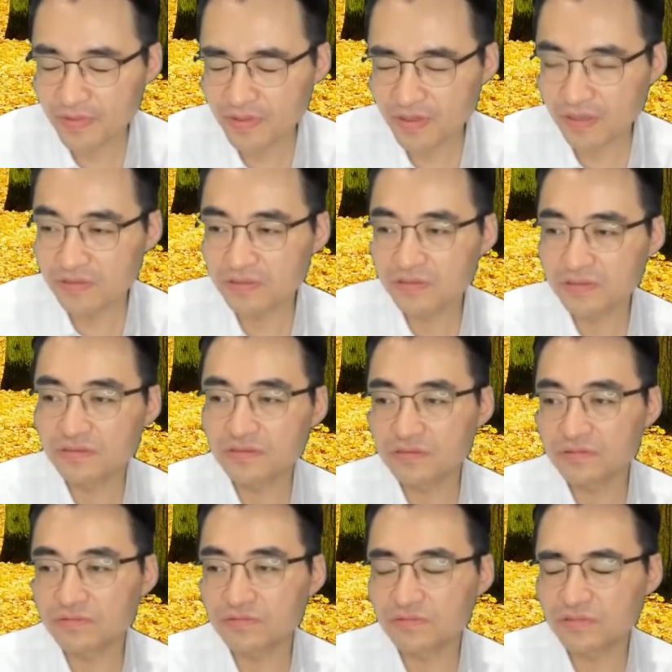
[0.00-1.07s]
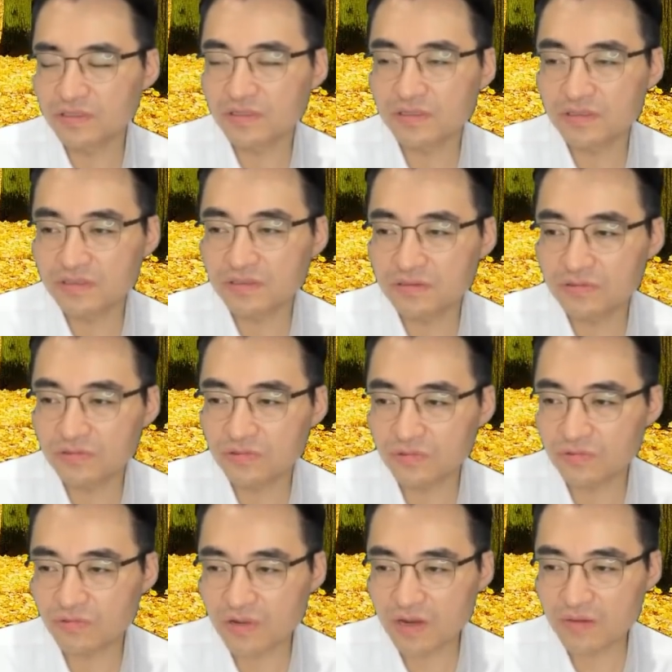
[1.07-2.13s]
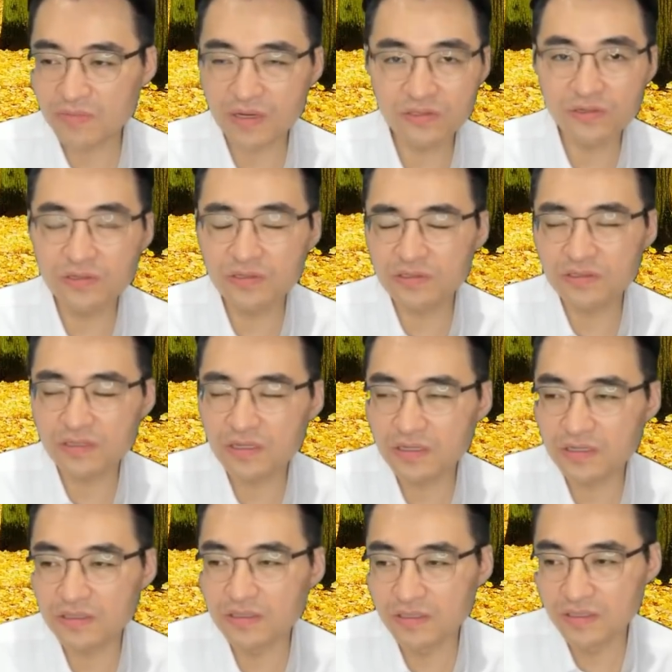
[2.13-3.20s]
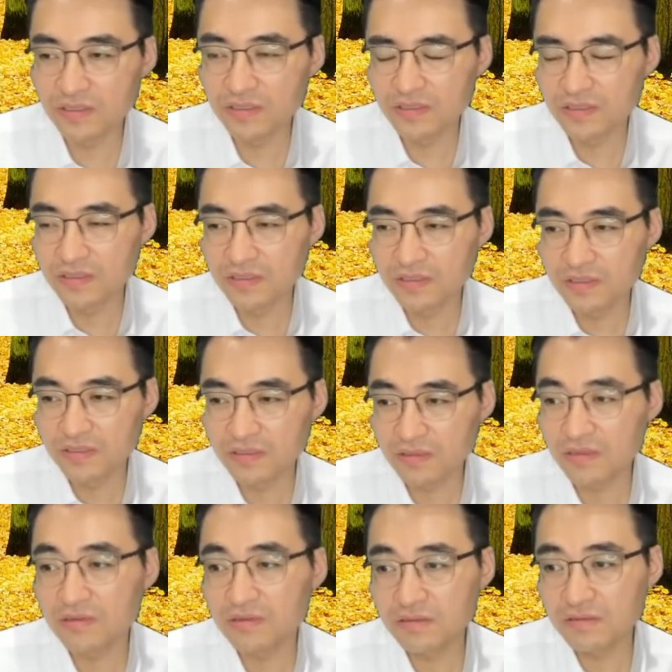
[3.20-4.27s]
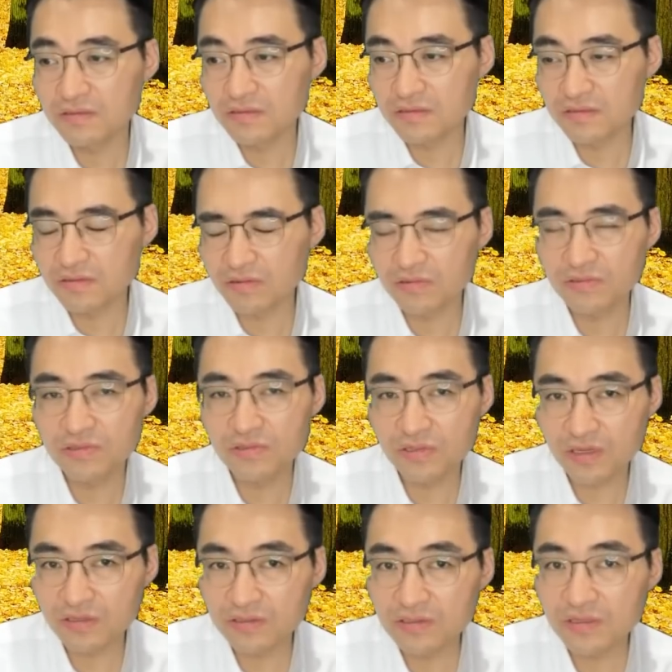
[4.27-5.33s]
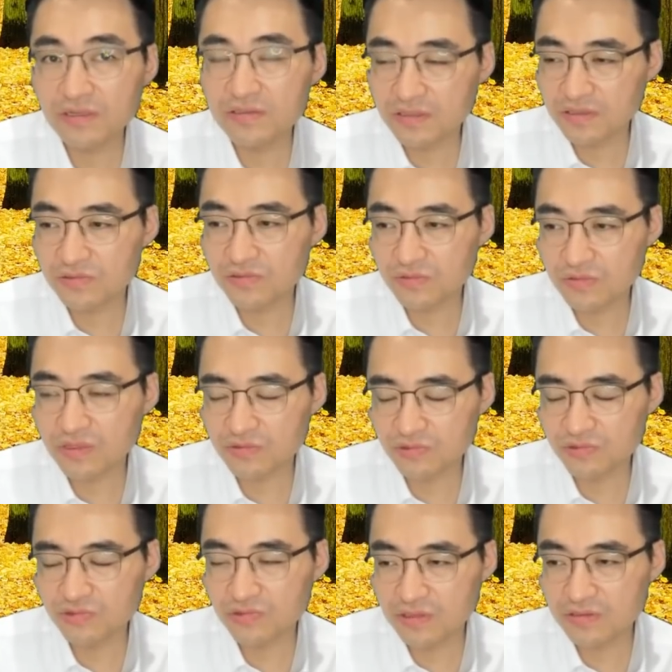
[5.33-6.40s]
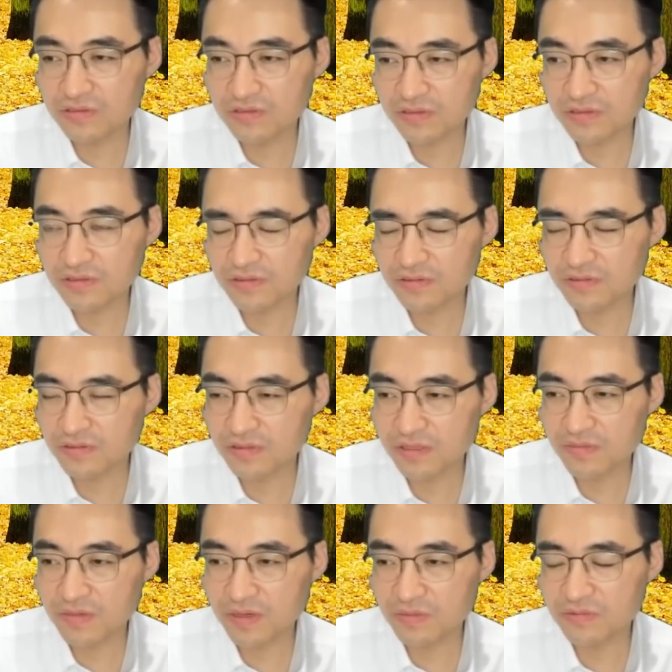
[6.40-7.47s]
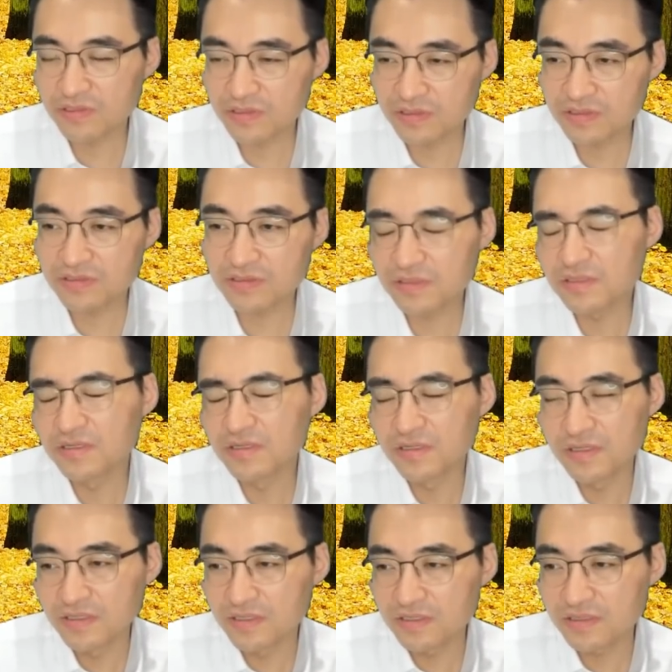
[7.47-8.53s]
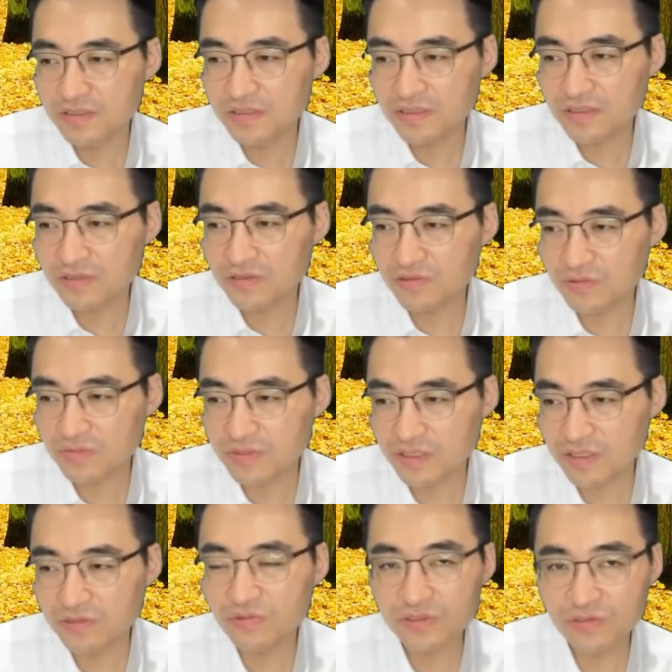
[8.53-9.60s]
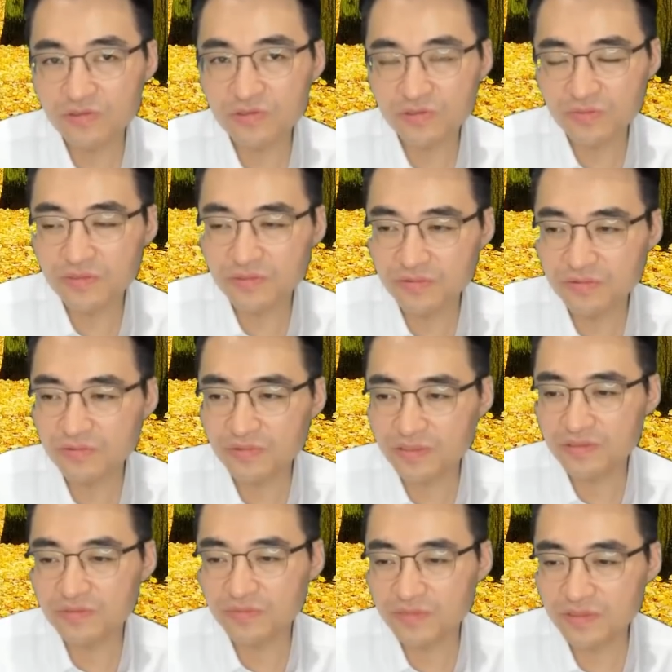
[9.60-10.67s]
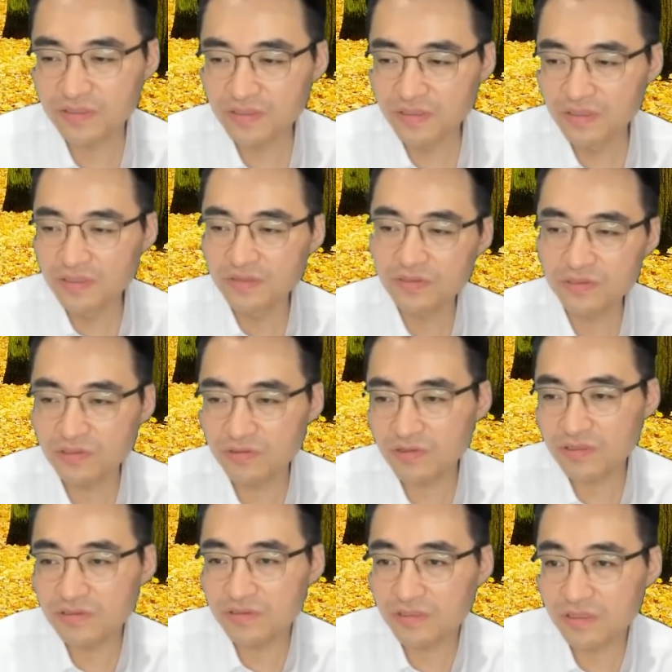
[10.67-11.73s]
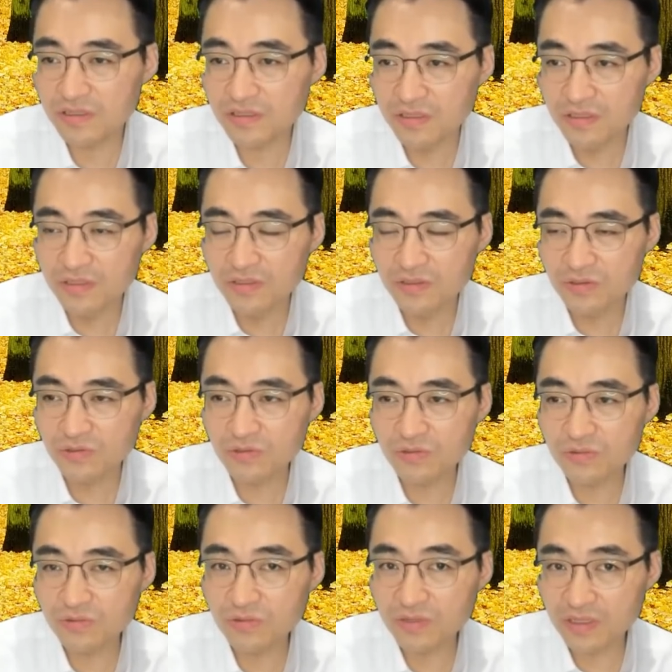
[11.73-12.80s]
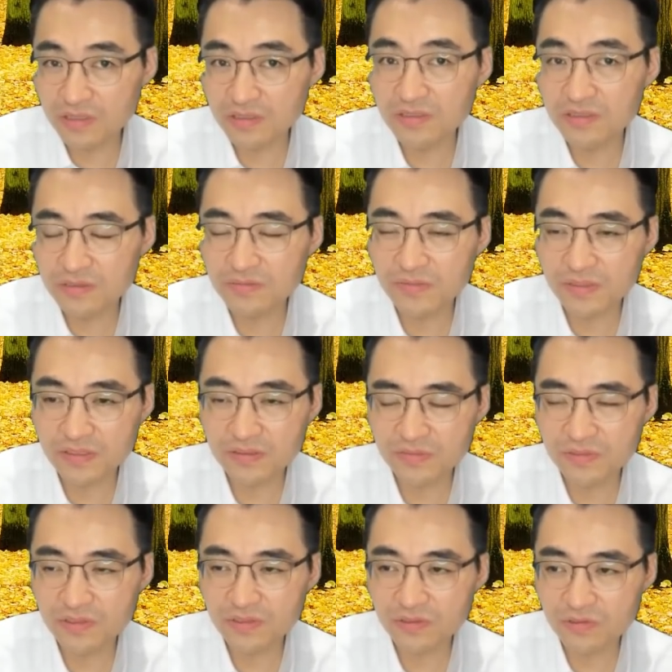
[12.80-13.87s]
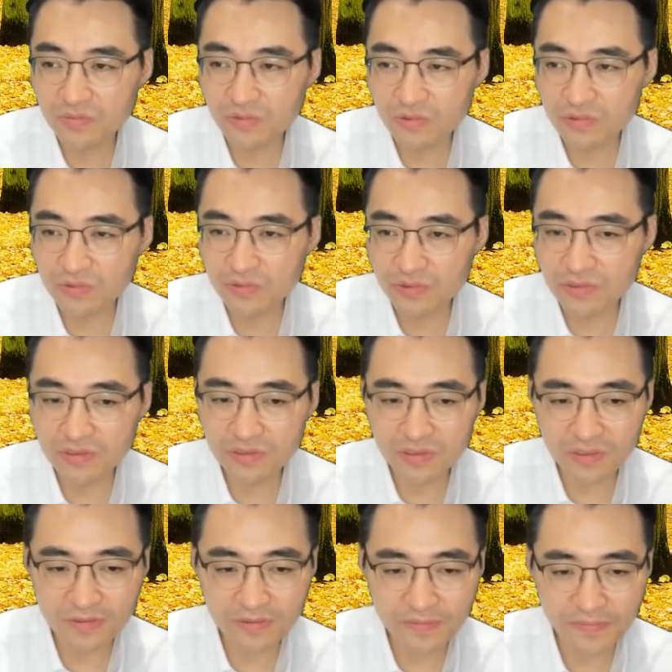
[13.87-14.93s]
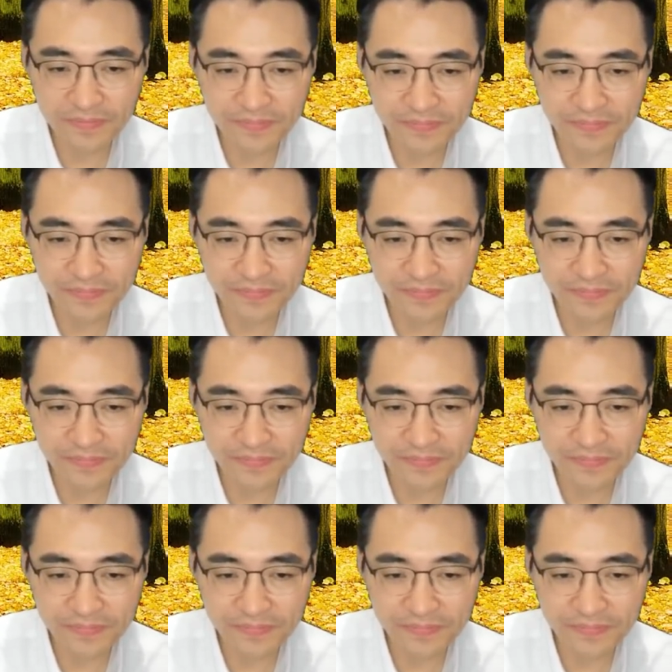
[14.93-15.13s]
아직은 우리나라 장은 좀 꽉 막혀 있는데, 내일 어떻게 끝나느냐가 좀 중요할 것 같아요. 내일 마무리를 시장이 좀 잘 좀 해줬으면 좋겠습니다. 시황은 이제 이 정도까지 말씀드리고 보고서 보여드릴게요.